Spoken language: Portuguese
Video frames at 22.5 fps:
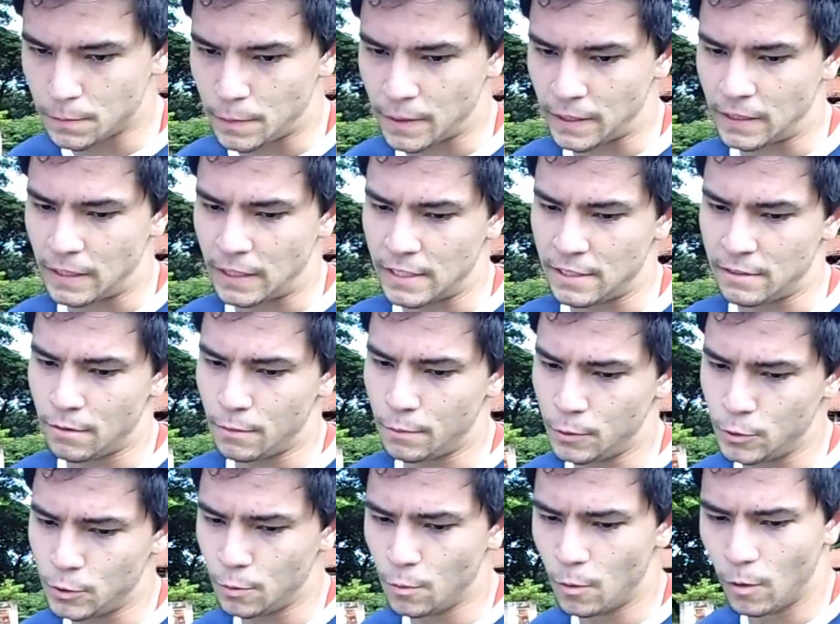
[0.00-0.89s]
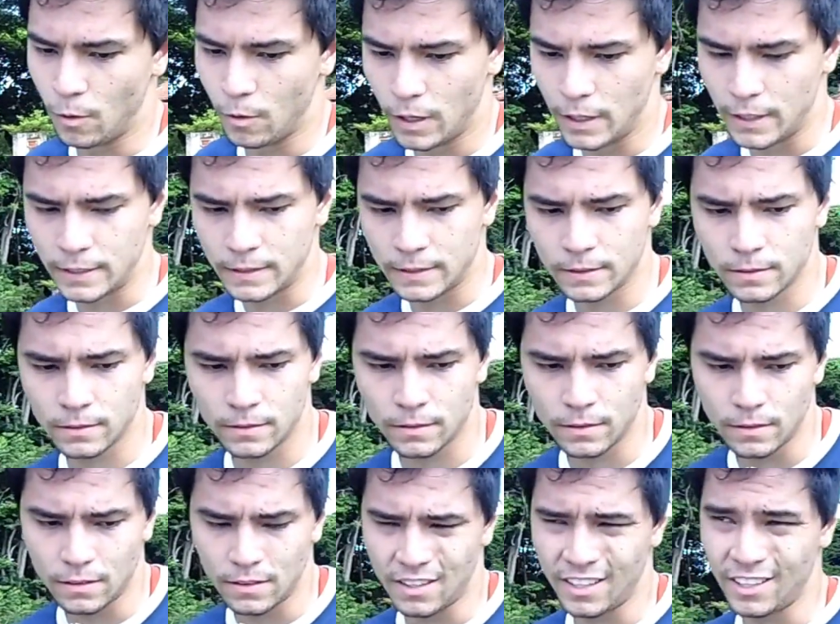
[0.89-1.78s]
Expectativa muito boa.
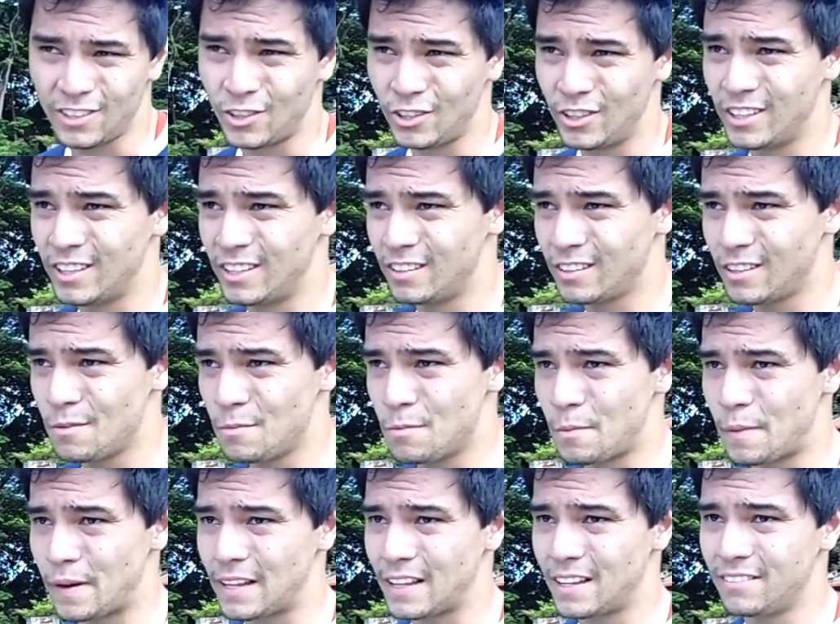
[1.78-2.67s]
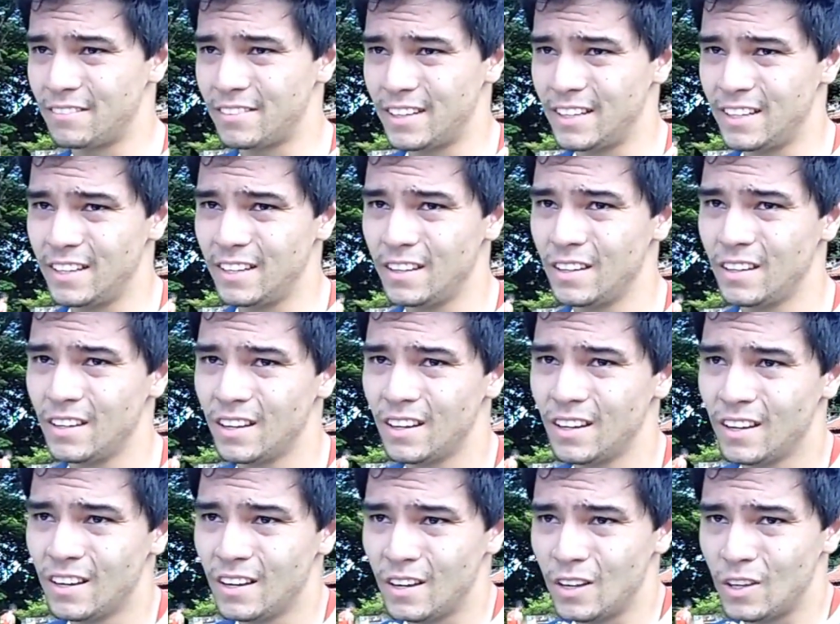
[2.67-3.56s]
Retornando aqui para Paranavaí,
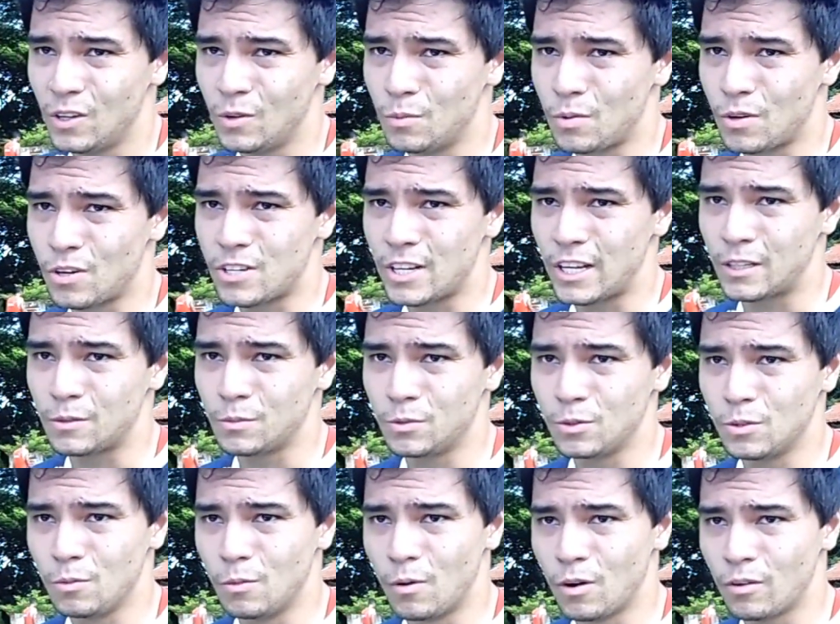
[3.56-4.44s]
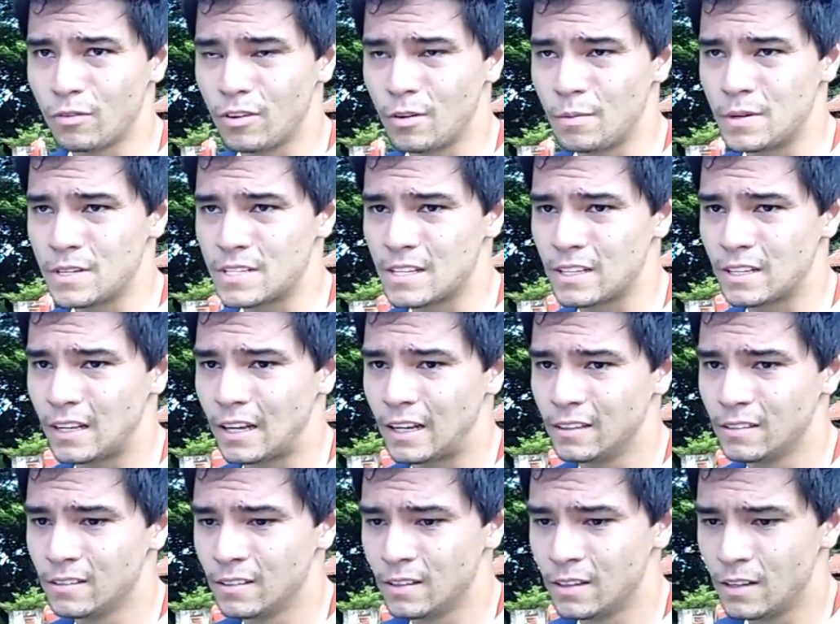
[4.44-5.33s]
um projeto muito bom que foi
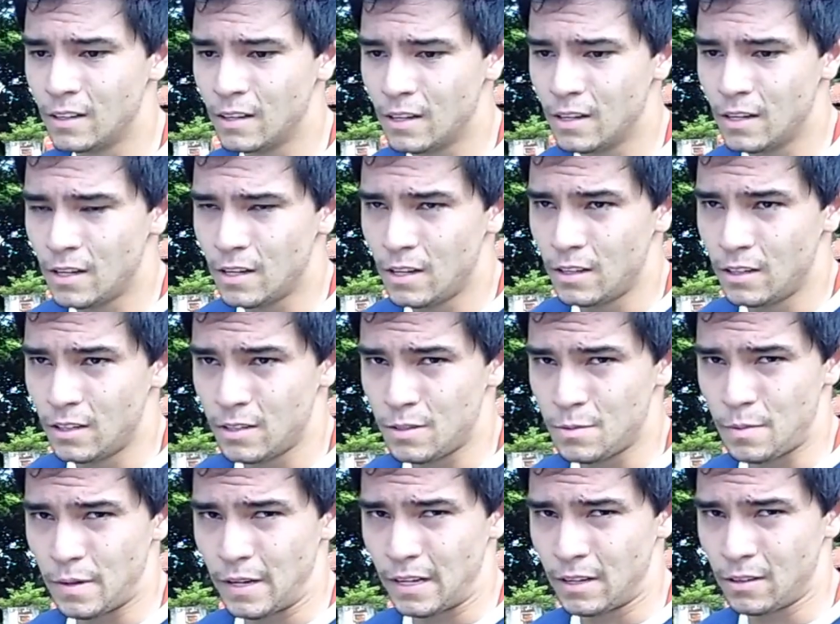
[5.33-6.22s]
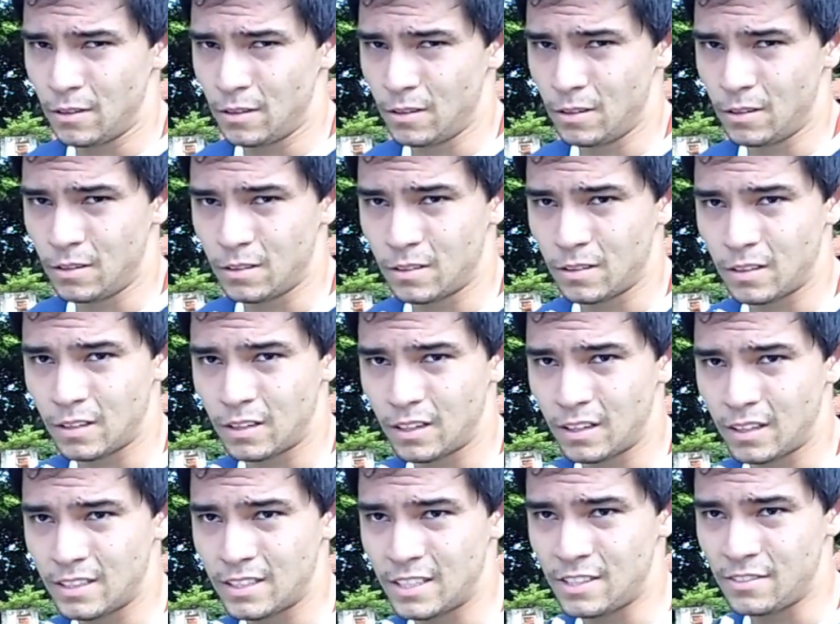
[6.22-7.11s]
apresentado. Espero
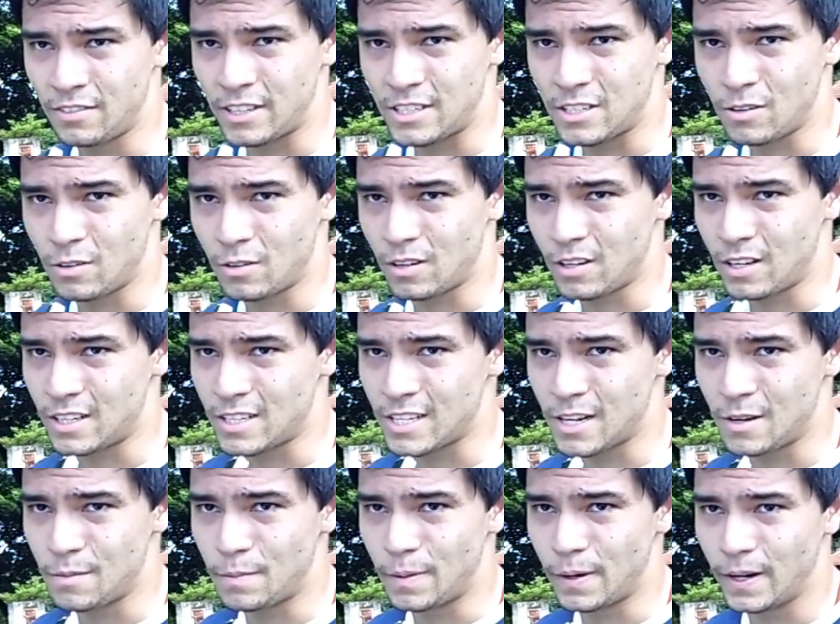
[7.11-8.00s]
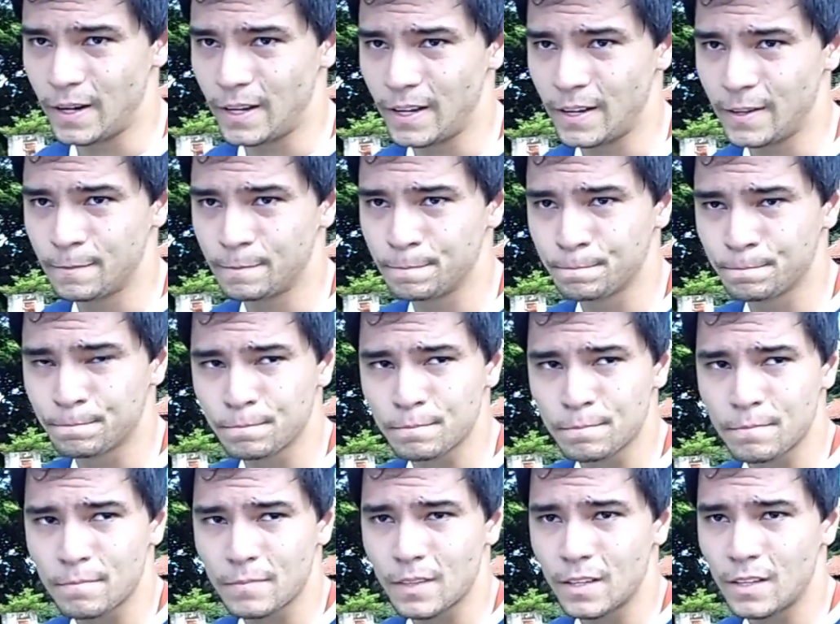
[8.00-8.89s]
a gente fazer uma grande campanha
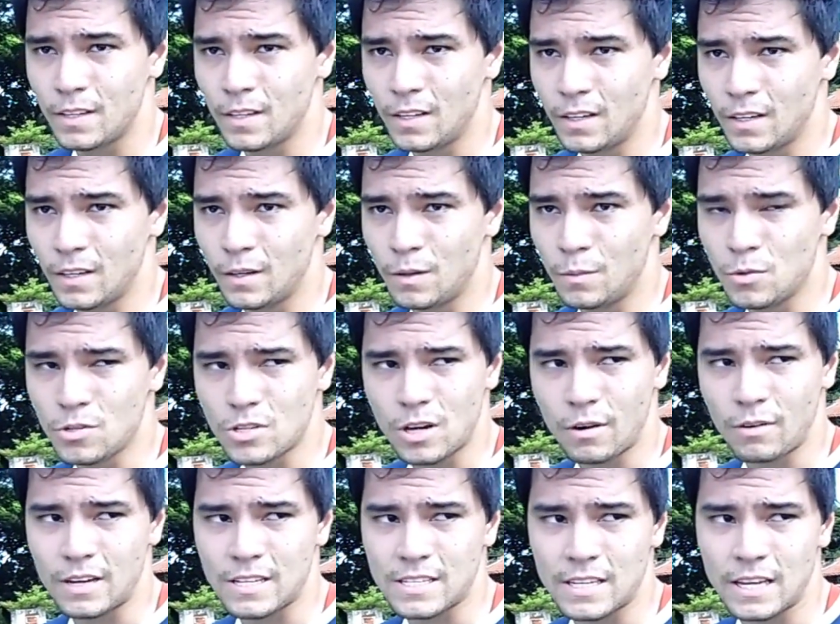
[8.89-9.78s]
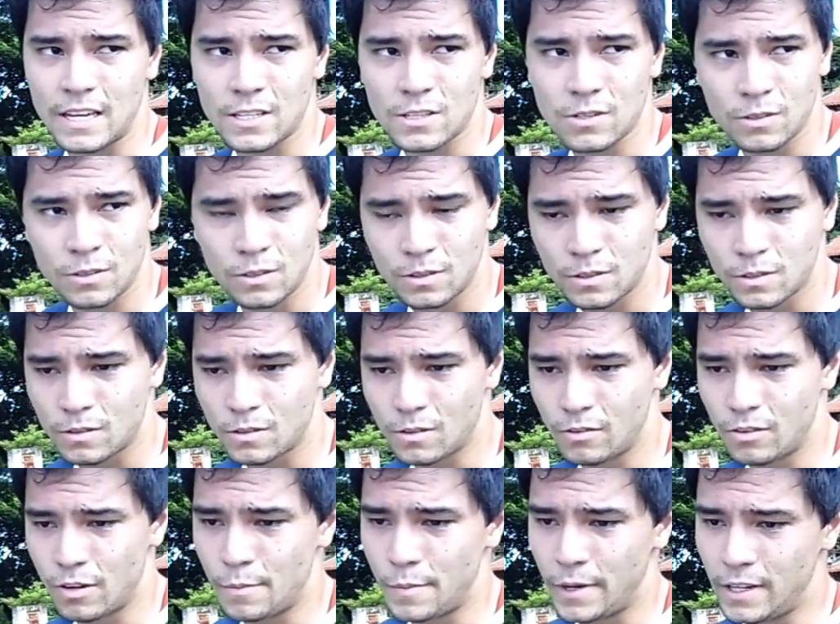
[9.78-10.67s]
e buscar o acesso
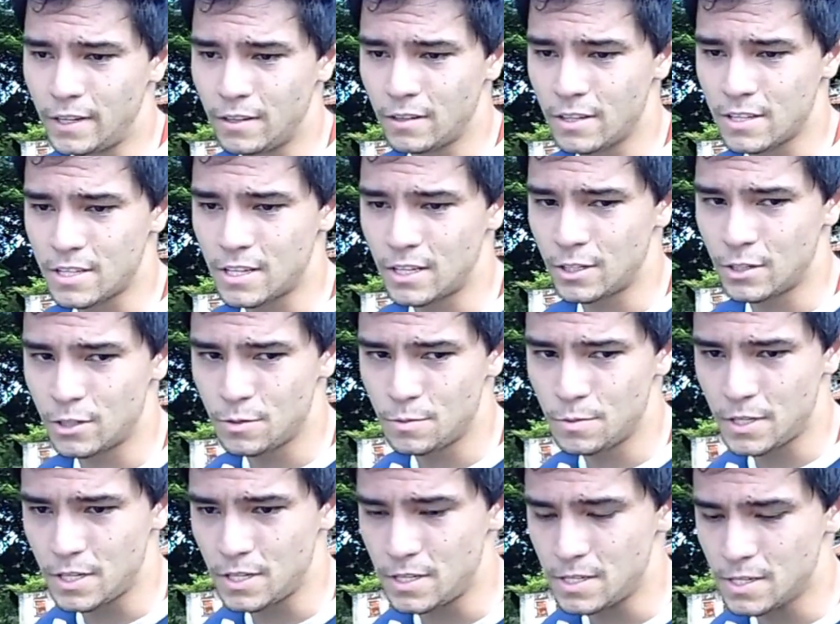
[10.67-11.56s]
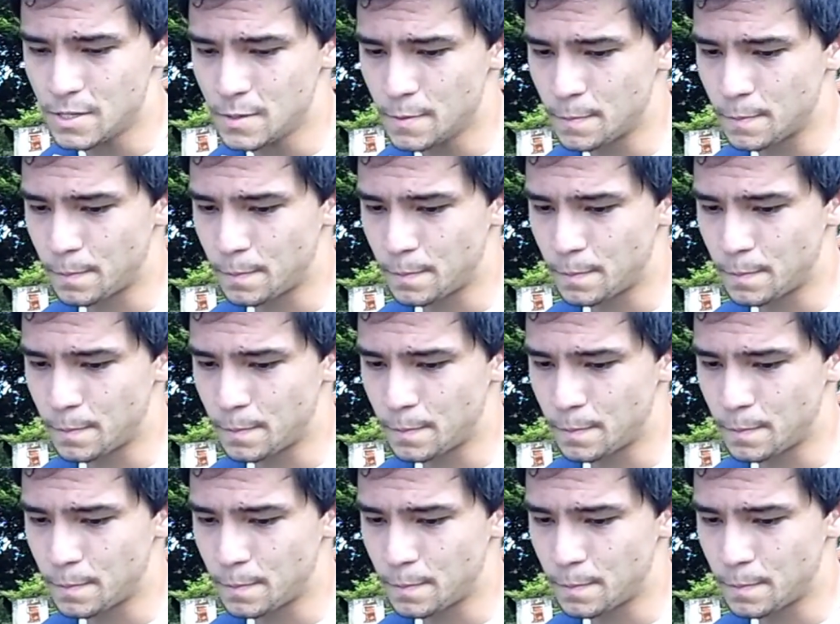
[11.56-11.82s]
com o Vermelhinho nesse ano de 2015.